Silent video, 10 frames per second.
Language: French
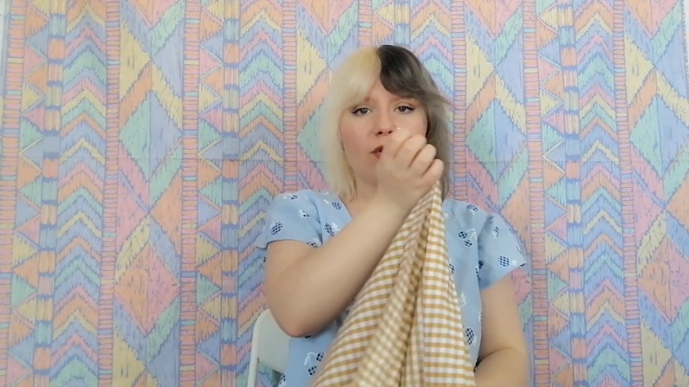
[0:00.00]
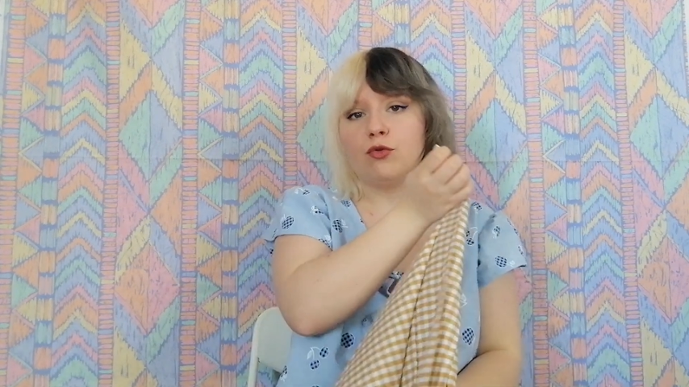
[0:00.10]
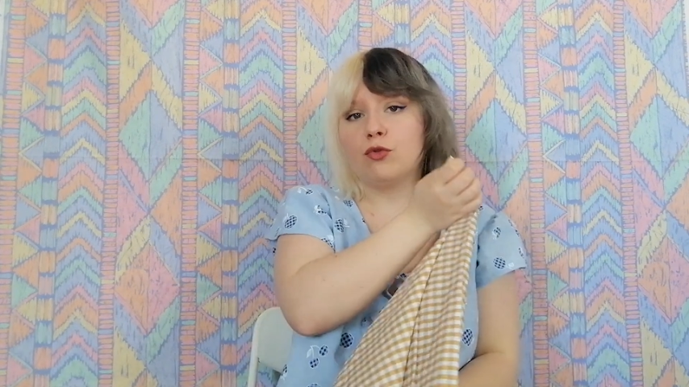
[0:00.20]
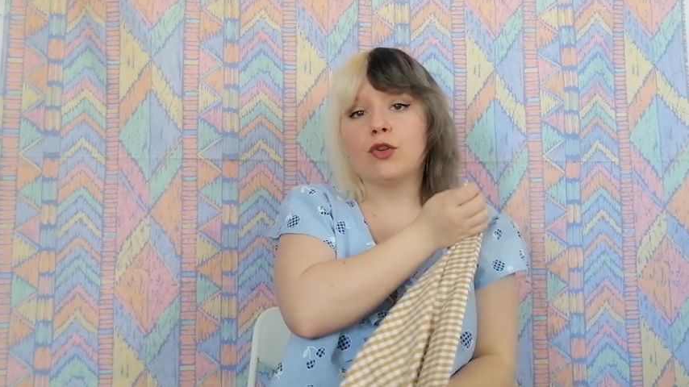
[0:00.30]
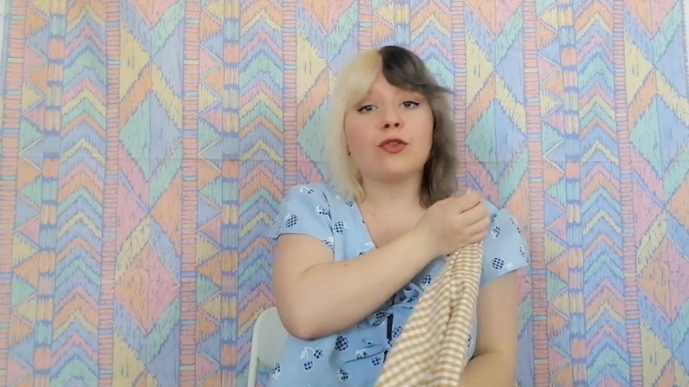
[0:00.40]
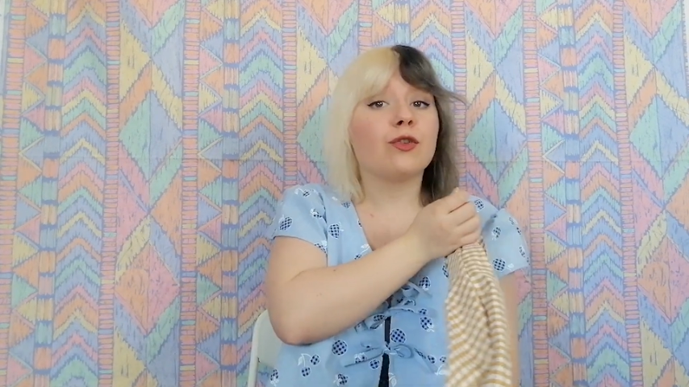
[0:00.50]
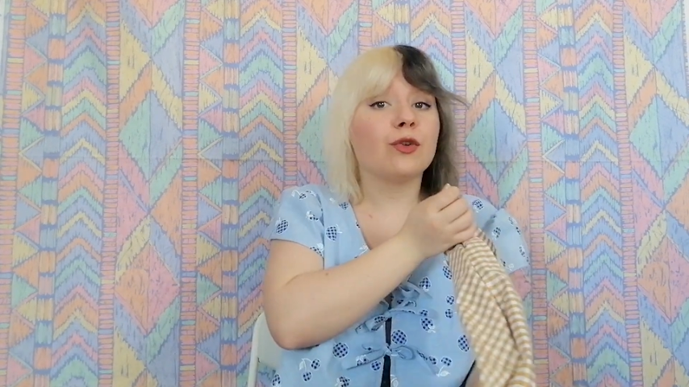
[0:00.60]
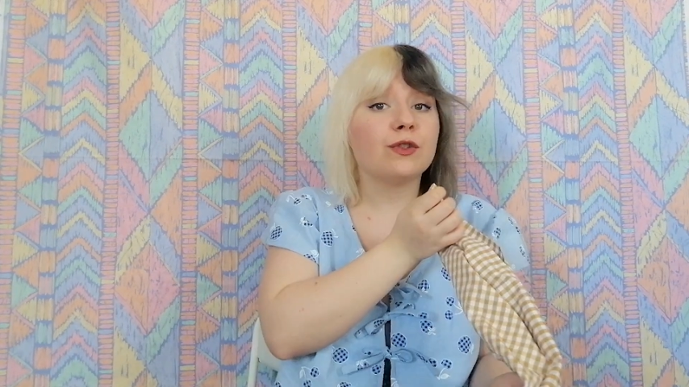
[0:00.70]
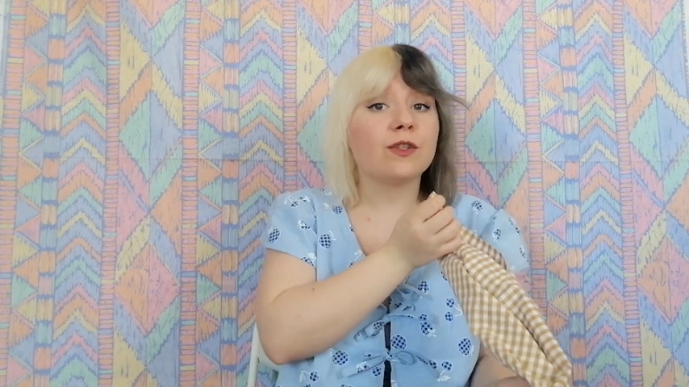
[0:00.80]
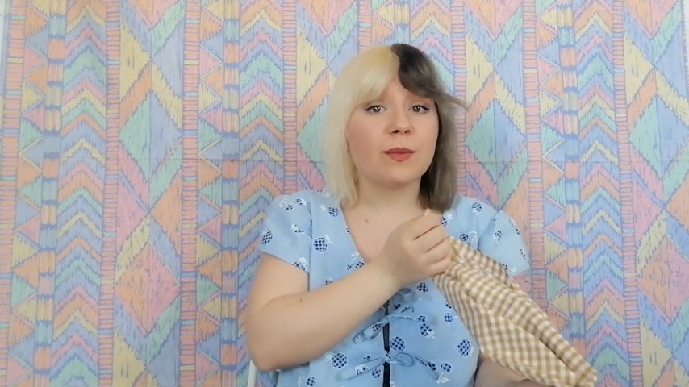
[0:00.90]
De temps en temps,
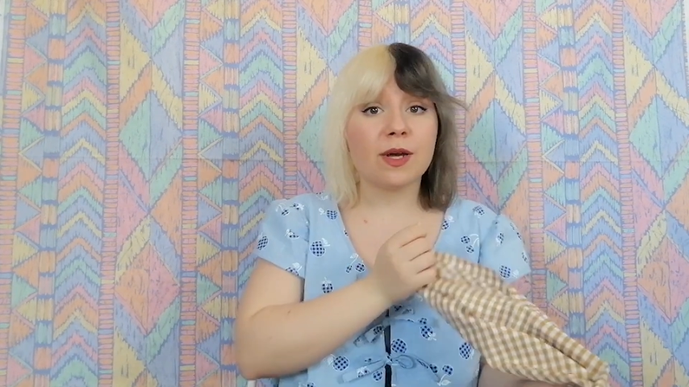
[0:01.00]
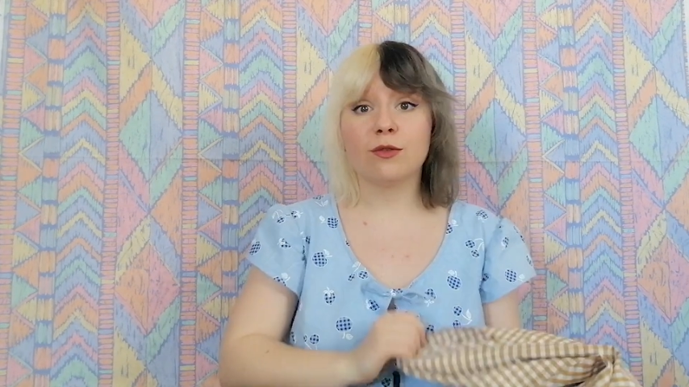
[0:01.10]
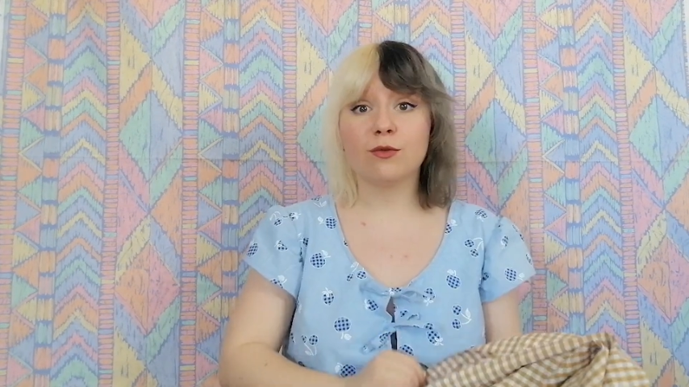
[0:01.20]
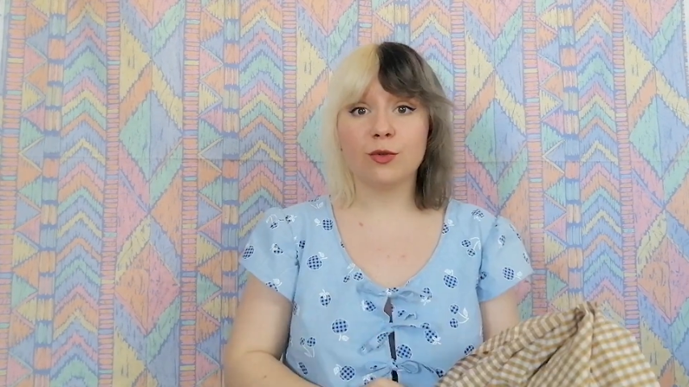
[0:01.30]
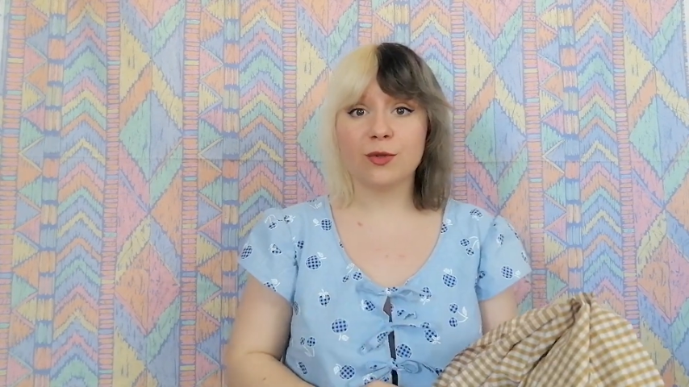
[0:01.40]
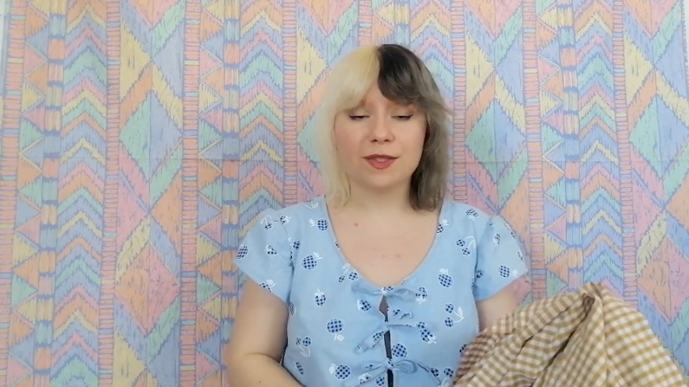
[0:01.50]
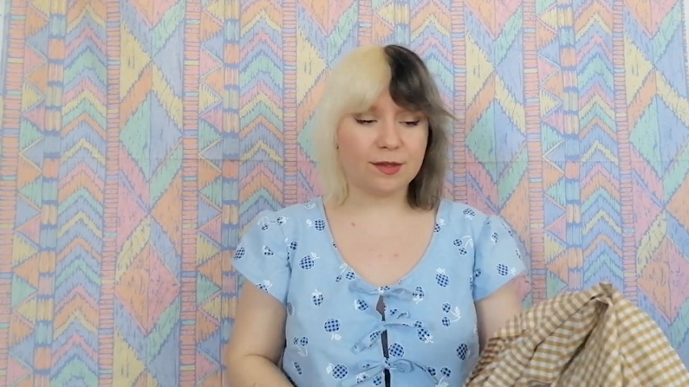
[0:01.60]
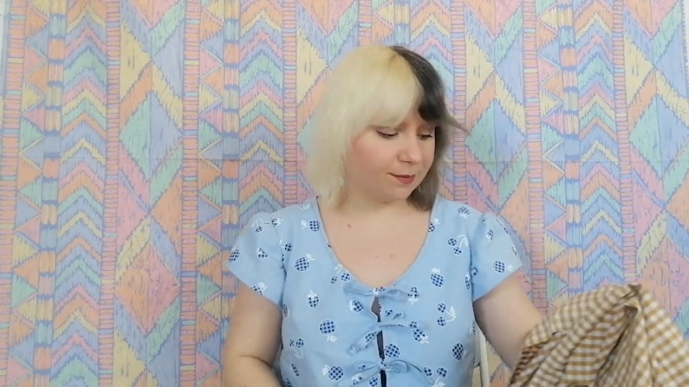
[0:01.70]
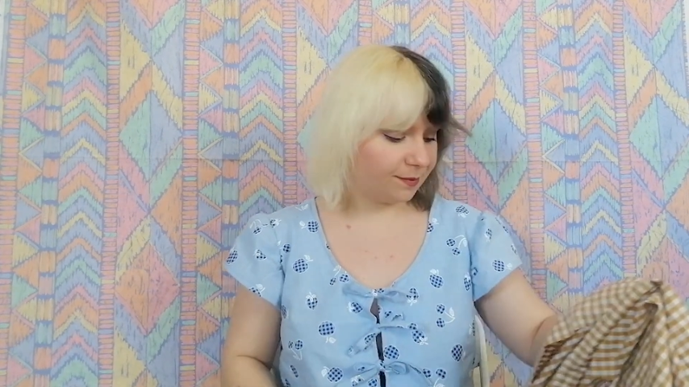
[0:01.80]
c'est sympa à coudre aussi.